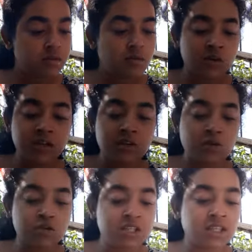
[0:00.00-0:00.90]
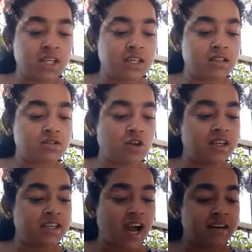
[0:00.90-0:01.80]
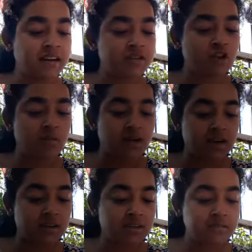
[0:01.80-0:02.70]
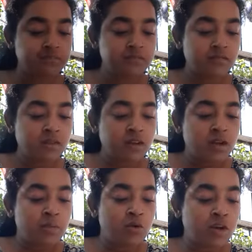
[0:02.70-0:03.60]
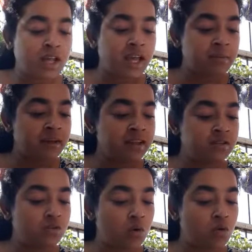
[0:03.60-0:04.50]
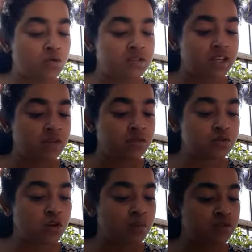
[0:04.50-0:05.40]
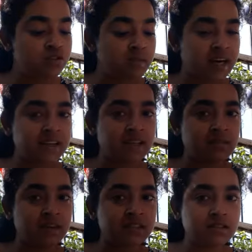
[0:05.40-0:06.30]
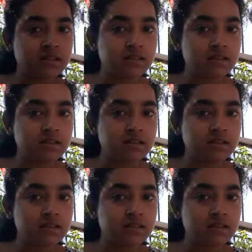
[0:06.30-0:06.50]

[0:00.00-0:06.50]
মনের খুশিতে চলে টানের সমাহার ভ্রুক্ষেপহীন দৌড় যেন সবুজ মাঠের মাঝে